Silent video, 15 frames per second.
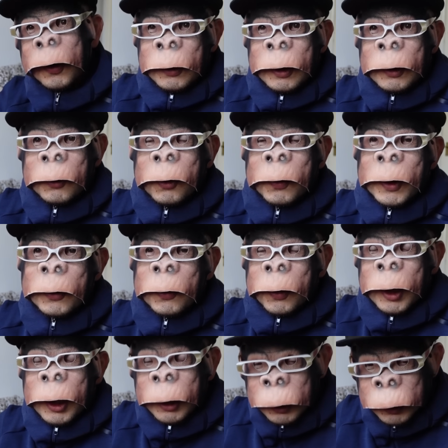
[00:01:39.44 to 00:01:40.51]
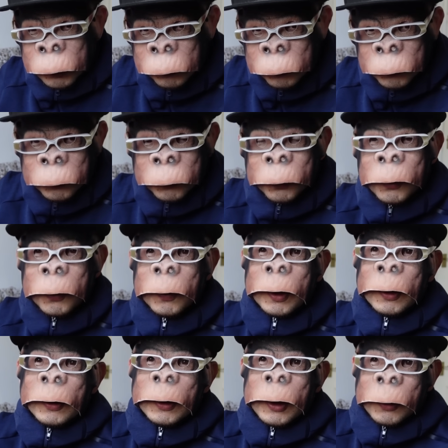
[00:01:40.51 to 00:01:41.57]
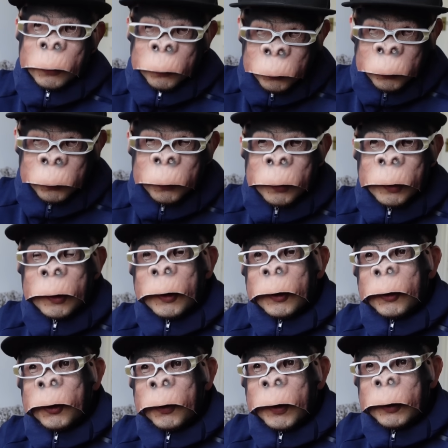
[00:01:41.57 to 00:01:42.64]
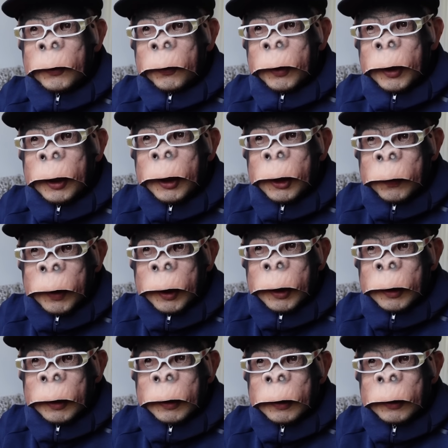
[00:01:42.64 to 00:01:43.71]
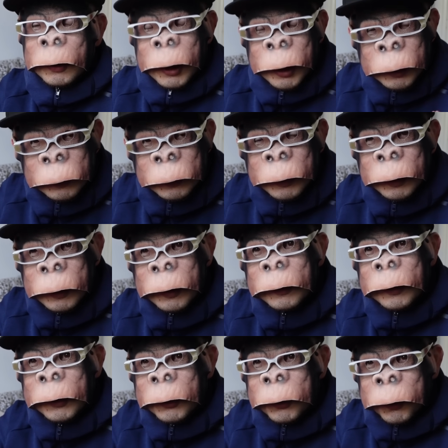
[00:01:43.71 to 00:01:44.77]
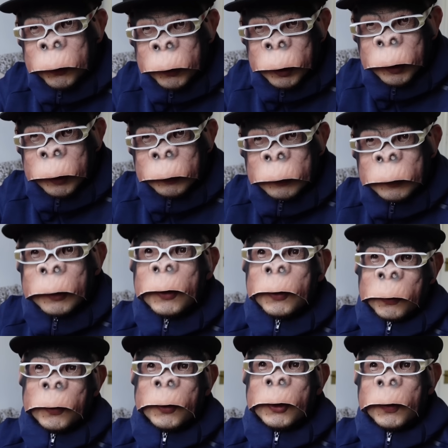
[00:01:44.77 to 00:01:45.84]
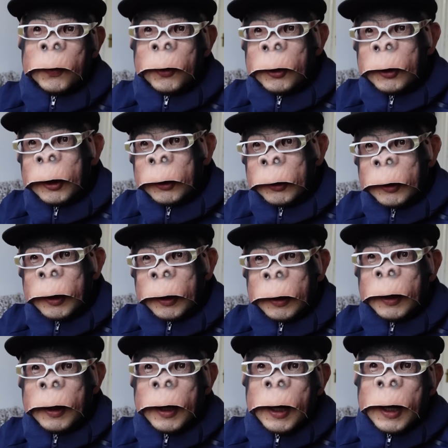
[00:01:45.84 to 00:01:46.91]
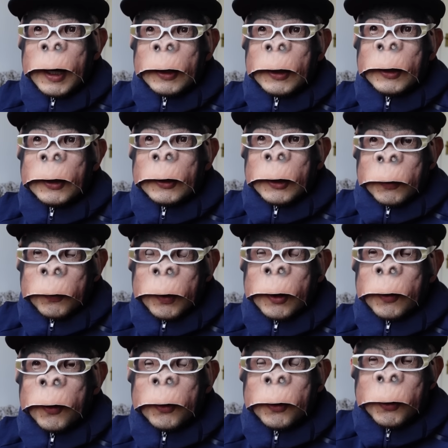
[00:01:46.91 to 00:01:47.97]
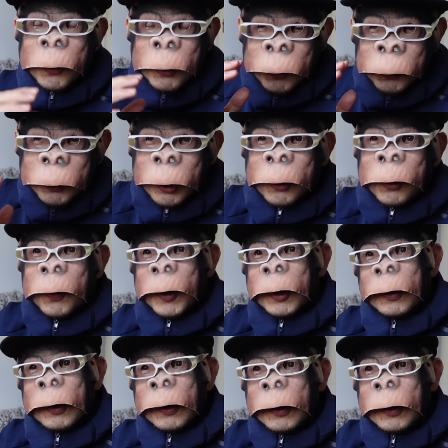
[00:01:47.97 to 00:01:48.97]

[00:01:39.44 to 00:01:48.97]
で、富安の怪我の状況なんですけれども、富安の怪我は捻挫なんでしょうかっていう質問に対して、テタさんはこのように答えております。